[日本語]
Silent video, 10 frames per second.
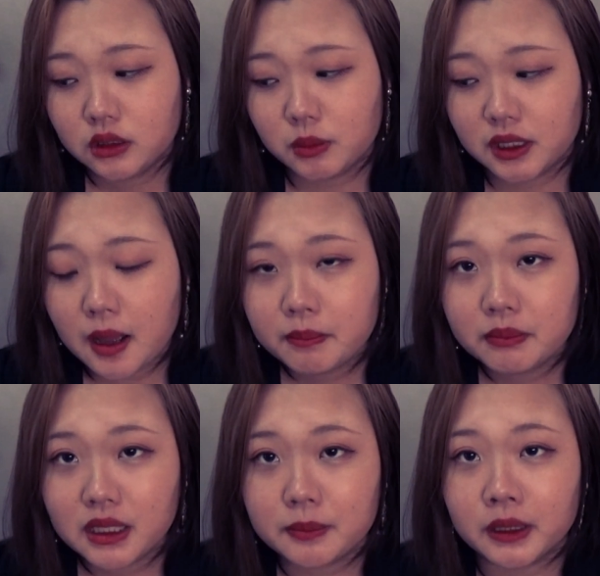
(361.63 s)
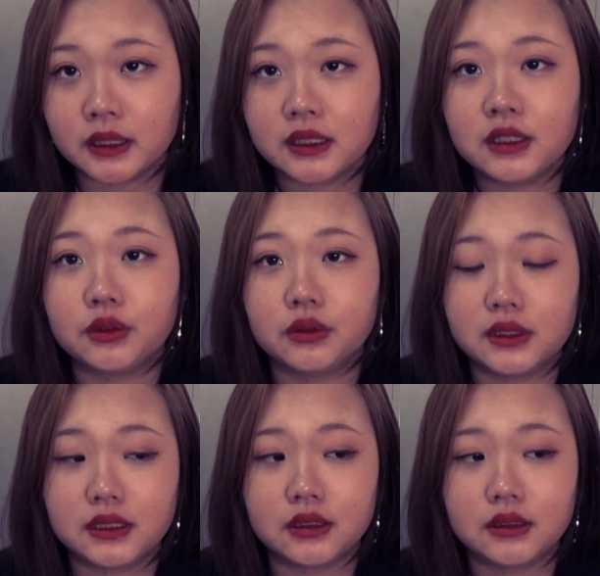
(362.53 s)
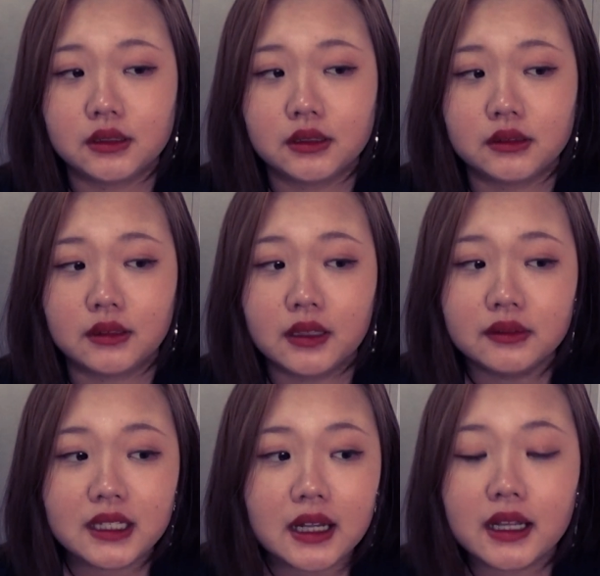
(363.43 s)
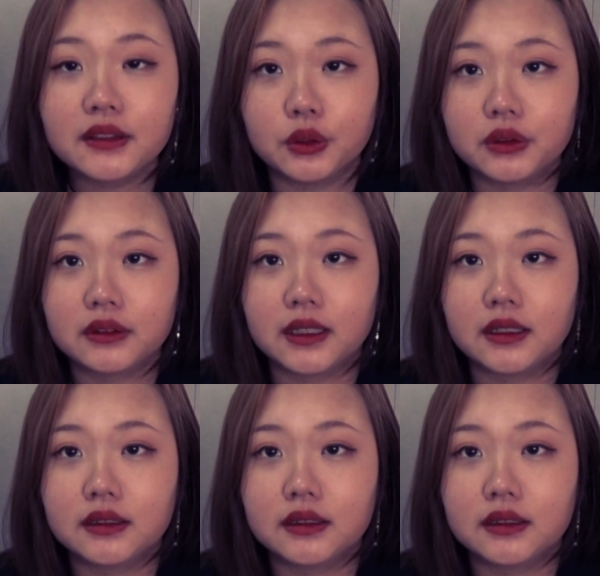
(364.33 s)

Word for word: でも頑張ればできるのになんてやらんのって